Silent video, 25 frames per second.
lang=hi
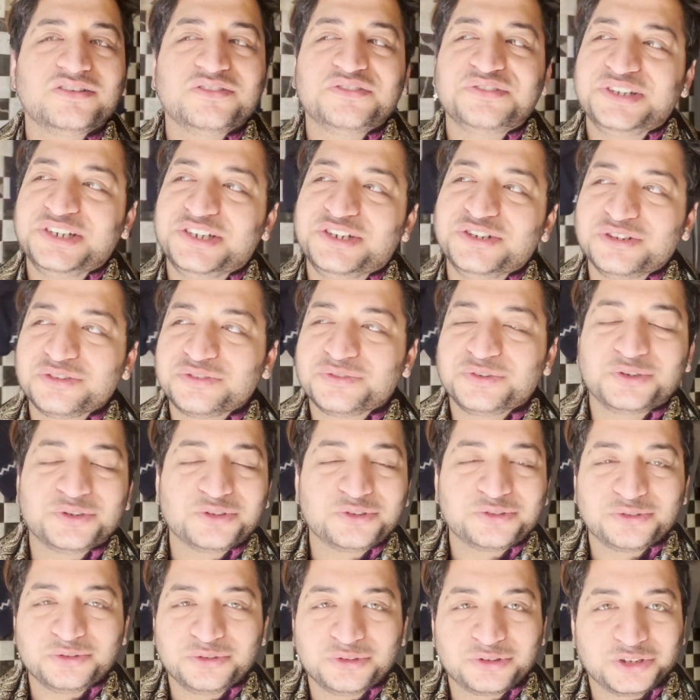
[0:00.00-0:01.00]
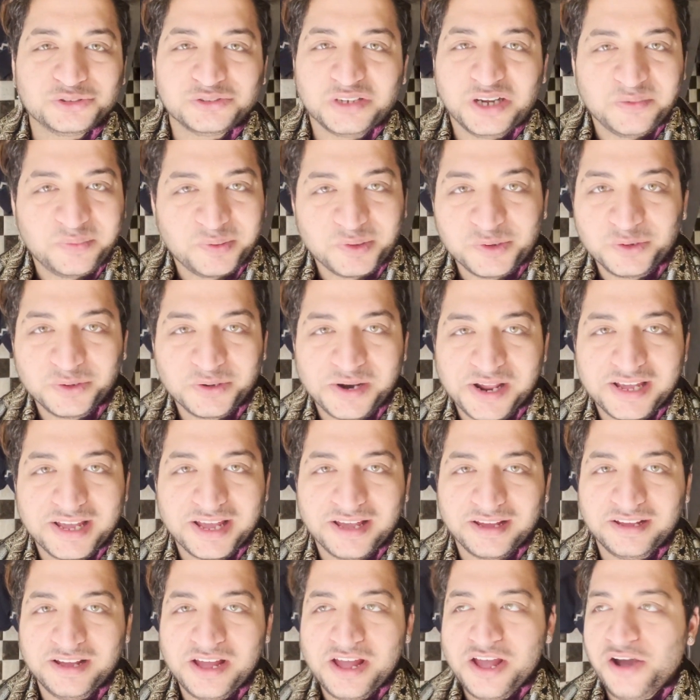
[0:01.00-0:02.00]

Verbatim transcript: वीडियो फोटो शूट तो वहाँ पे होना ही है